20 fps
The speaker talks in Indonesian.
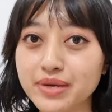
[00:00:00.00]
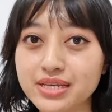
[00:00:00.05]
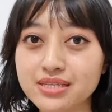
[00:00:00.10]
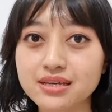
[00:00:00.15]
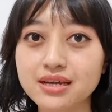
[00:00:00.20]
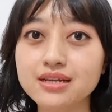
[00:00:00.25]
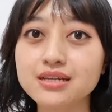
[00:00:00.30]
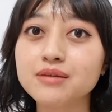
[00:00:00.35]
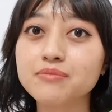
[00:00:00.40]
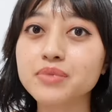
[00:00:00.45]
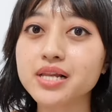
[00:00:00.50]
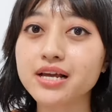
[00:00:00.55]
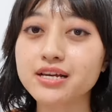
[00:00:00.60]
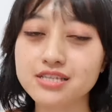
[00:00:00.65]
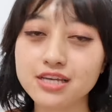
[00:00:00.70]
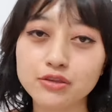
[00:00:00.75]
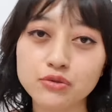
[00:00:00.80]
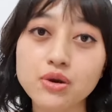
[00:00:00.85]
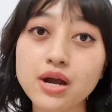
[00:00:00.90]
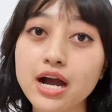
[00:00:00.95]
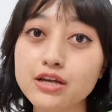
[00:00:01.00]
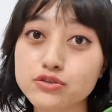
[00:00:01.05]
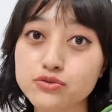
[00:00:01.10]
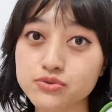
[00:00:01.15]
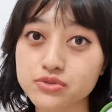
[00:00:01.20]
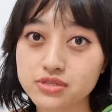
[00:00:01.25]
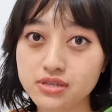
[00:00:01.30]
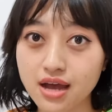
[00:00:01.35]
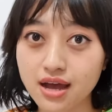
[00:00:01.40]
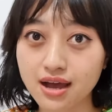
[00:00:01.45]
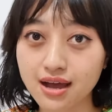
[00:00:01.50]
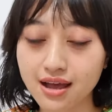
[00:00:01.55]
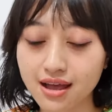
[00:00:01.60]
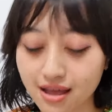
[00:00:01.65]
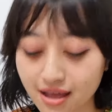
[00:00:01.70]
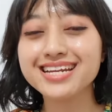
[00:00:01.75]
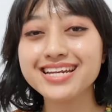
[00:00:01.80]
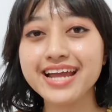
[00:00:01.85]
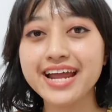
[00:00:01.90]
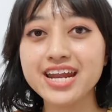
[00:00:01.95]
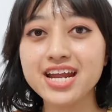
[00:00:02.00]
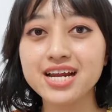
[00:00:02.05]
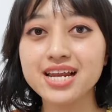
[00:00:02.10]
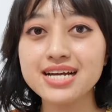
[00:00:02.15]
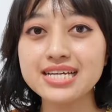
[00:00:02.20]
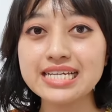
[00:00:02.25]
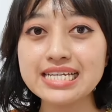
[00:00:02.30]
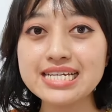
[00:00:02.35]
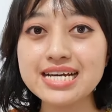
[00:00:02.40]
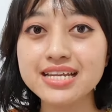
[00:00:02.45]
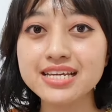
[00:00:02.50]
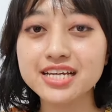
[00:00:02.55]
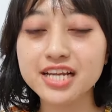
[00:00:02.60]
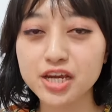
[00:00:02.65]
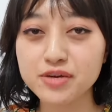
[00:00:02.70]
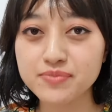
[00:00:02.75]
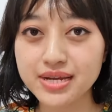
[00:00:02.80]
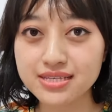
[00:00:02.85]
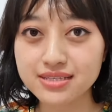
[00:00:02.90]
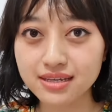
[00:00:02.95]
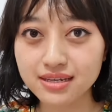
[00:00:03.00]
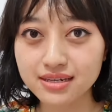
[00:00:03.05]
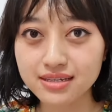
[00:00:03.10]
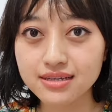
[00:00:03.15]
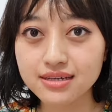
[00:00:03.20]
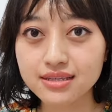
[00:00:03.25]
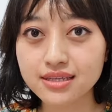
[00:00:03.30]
mask yang dibilasnya tuh nggak susah. Dan yang enak lagi dari clay mask ini,